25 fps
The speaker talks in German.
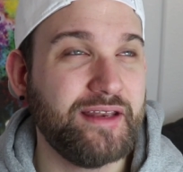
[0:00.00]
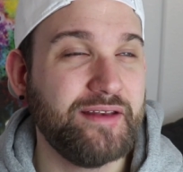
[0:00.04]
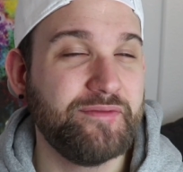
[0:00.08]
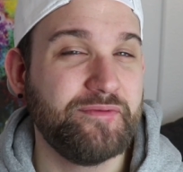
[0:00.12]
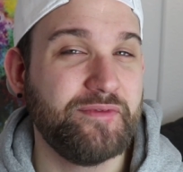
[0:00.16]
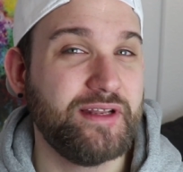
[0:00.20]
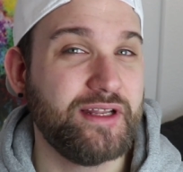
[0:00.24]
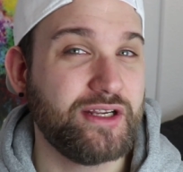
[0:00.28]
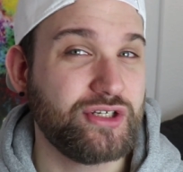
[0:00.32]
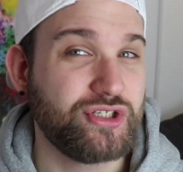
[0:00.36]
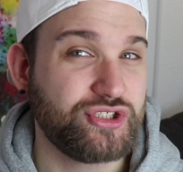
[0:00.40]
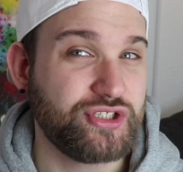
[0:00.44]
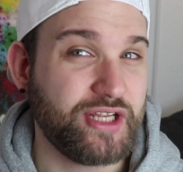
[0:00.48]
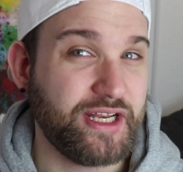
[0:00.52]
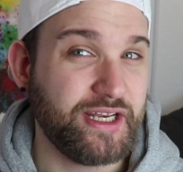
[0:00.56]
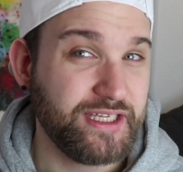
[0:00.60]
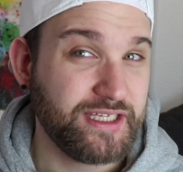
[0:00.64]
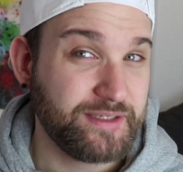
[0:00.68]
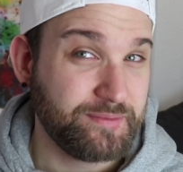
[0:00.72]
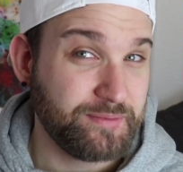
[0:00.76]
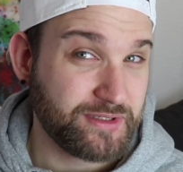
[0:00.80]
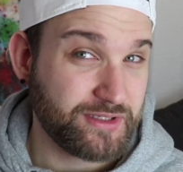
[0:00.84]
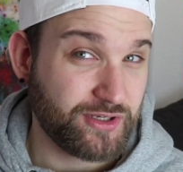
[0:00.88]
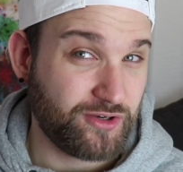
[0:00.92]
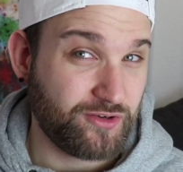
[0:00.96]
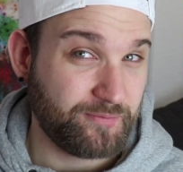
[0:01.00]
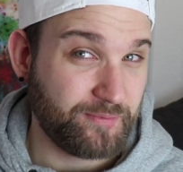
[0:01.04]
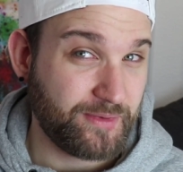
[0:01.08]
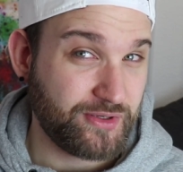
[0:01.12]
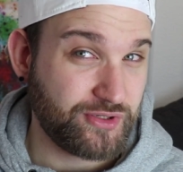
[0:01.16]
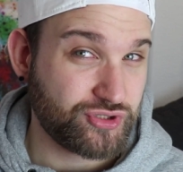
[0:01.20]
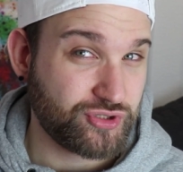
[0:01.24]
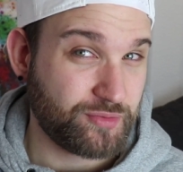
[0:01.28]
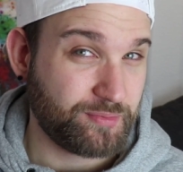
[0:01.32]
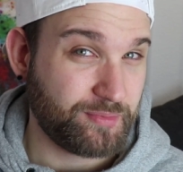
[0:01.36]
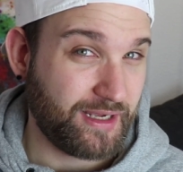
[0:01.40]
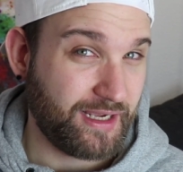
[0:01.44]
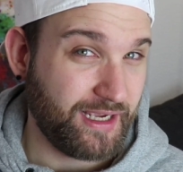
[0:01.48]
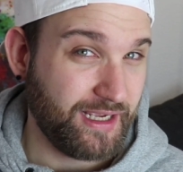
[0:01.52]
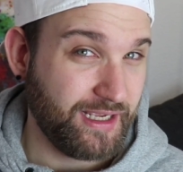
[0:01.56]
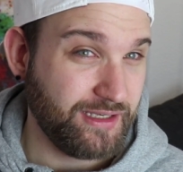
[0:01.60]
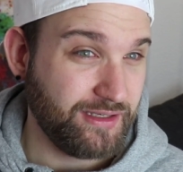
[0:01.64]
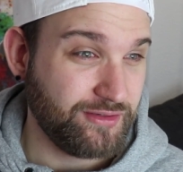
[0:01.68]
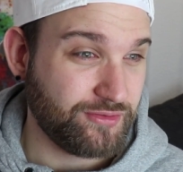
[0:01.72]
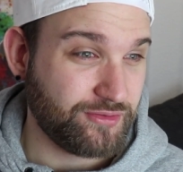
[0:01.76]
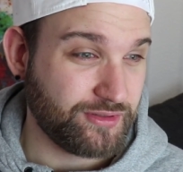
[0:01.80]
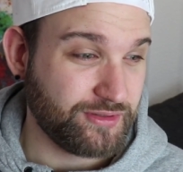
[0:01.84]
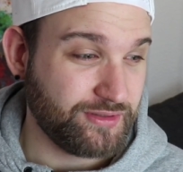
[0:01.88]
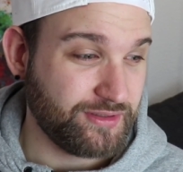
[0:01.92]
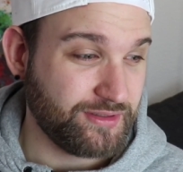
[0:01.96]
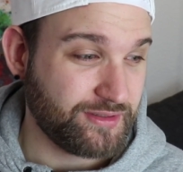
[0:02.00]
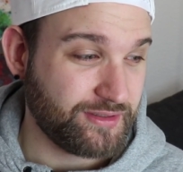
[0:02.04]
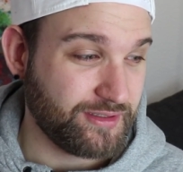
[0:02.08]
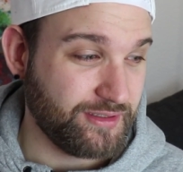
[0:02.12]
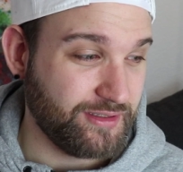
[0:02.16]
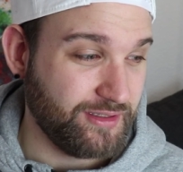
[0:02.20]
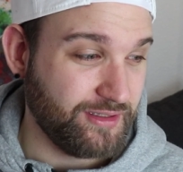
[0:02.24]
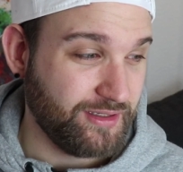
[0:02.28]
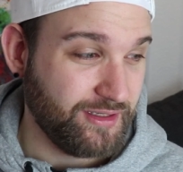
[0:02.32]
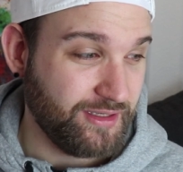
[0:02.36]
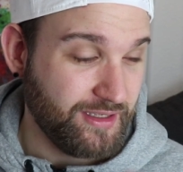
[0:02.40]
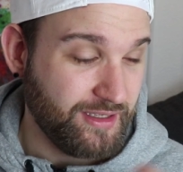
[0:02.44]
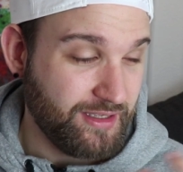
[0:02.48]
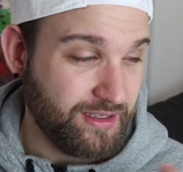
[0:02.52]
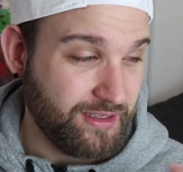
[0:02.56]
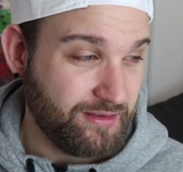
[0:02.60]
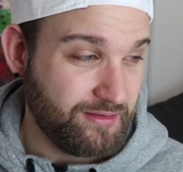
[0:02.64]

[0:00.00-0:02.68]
Entweder stelle ich mich auf meinen Job ein und äh,